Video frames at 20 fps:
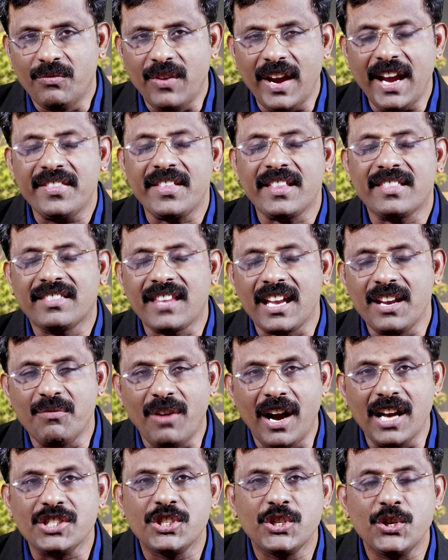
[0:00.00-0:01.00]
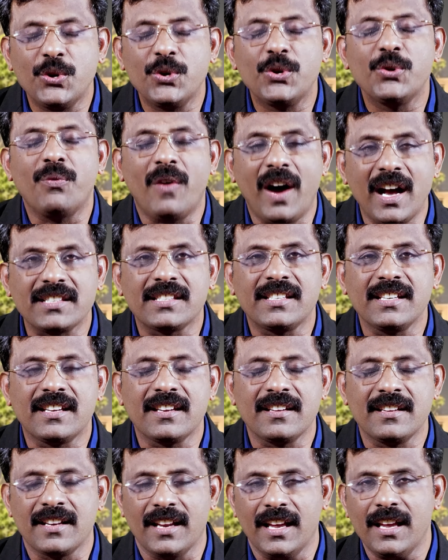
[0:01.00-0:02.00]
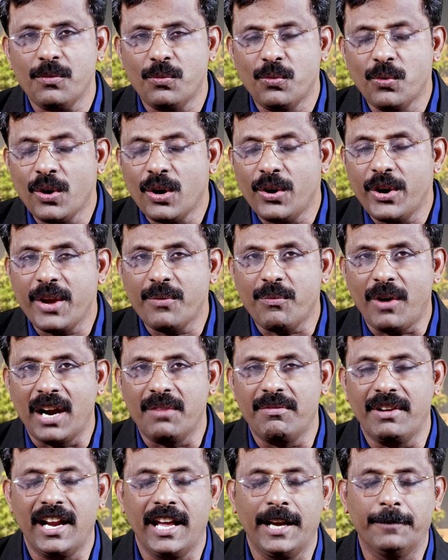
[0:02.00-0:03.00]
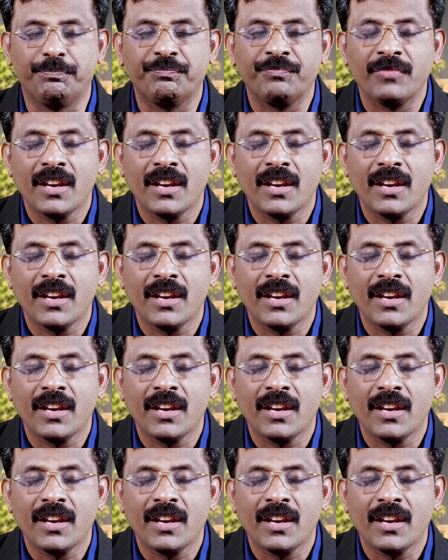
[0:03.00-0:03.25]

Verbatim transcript: வேதத்தை வாஞ்சியோடு வாசிக்கின்ற உங்களுடைய வாழ்விலே